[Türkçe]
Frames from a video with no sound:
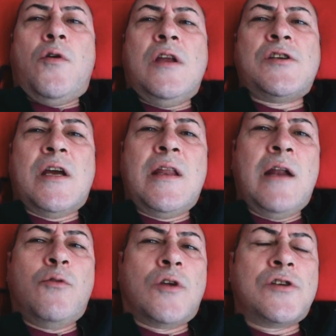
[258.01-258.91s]
Öyle
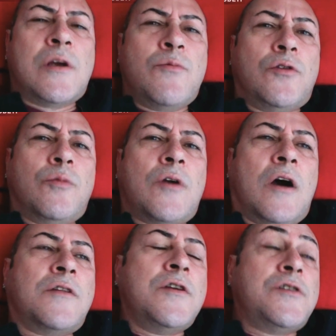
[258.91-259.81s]
şeylerle uğraşamıyordum
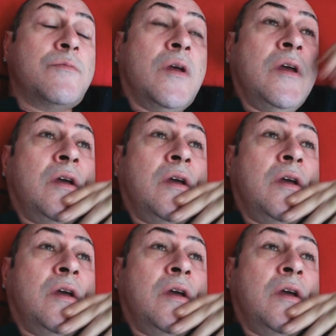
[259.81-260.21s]
kardeşim